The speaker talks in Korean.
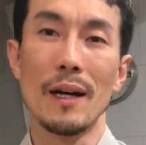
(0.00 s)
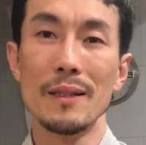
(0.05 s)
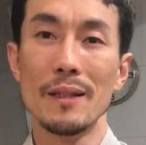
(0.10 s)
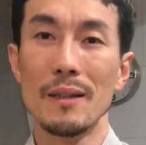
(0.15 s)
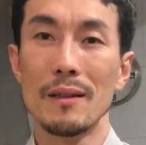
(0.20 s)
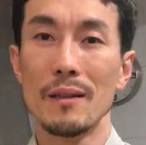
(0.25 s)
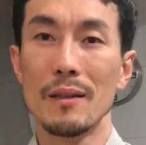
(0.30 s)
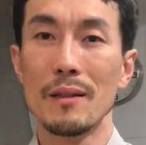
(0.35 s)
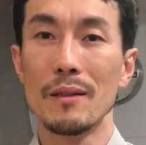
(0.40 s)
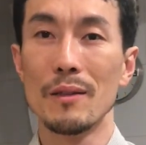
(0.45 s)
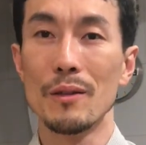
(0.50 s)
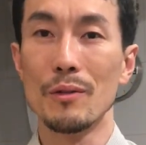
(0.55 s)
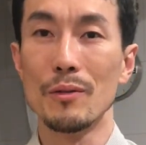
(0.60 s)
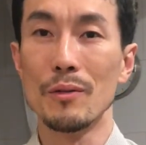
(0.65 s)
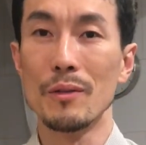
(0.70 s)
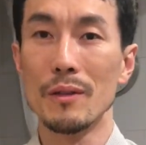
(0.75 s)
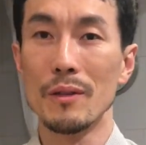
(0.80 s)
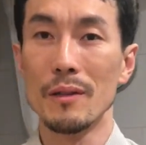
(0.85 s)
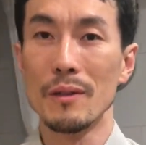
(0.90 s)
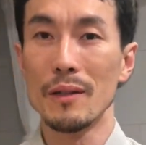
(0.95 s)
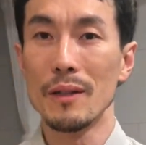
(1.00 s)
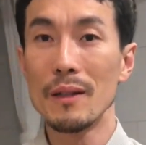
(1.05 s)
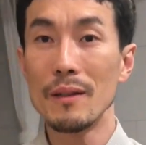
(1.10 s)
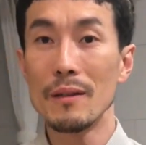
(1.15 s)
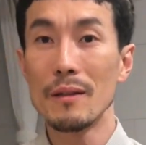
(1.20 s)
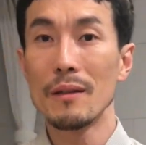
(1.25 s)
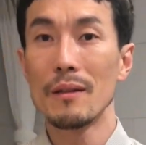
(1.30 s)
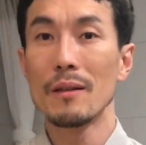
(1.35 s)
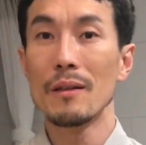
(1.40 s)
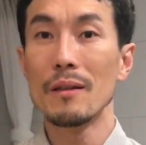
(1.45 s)
가장 큰 이유는
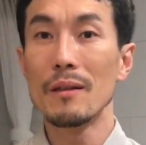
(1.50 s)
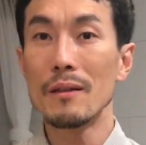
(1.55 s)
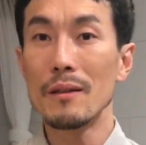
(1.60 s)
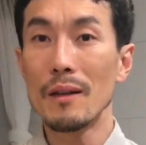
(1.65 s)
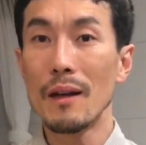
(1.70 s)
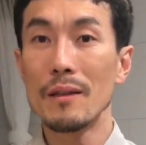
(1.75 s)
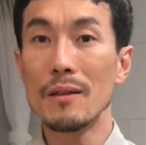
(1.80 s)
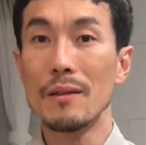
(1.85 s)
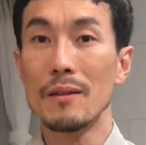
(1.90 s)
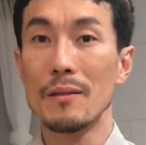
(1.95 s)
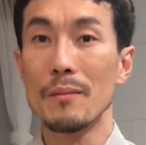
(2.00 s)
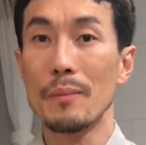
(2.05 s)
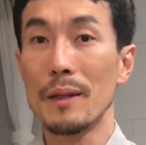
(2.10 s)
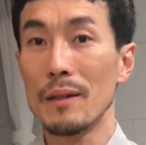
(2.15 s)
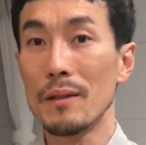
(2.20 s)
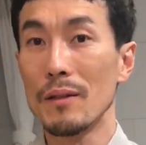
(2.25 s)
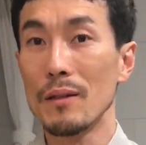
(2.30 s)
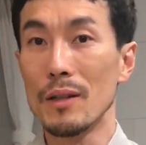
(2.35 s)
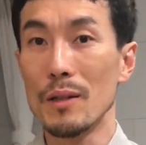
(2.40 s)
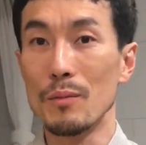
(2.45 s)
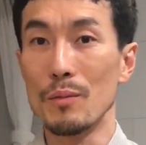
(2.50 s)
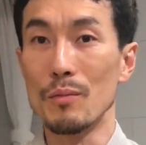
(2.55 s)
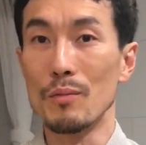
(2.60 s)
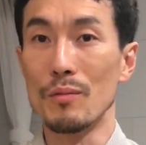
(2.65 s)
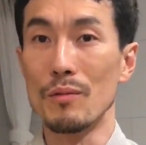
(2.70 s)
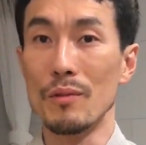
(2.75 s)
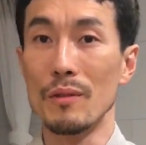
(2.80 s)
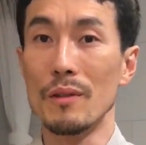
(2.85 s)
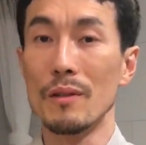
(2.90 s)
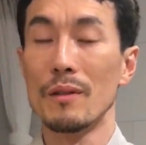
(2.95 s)
일, 일단은 배터리
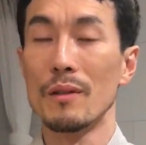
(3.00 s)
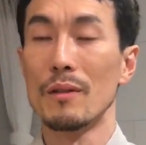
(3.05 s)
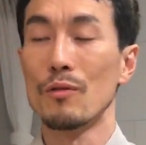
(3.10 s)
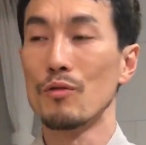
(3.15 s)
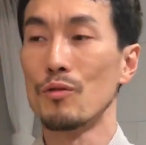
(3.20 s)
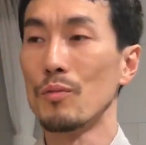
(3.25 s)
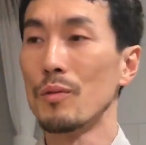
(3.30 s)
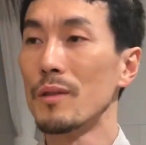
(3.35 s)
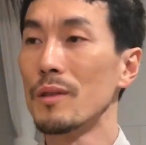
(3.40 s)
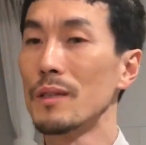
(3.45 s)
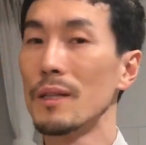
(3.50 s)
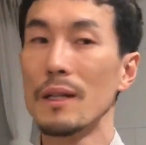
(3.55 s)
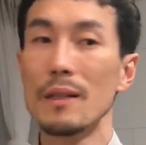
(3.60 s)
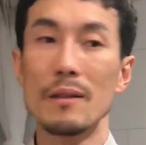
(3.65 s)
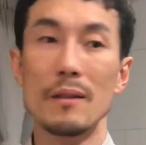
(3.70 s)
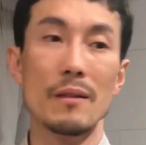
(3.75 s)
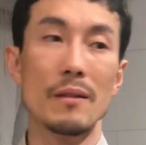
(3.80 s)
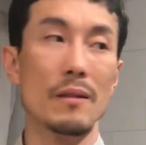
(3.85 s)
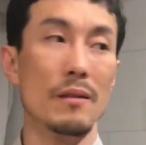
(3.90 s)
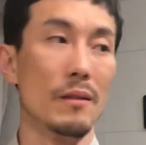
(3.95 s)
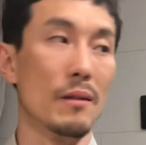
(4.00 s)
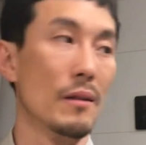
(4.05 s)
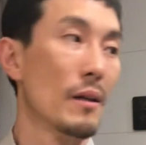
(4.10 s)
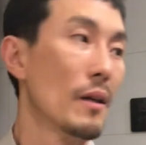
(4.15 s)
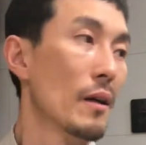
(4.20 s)
부분 어, 두 번째는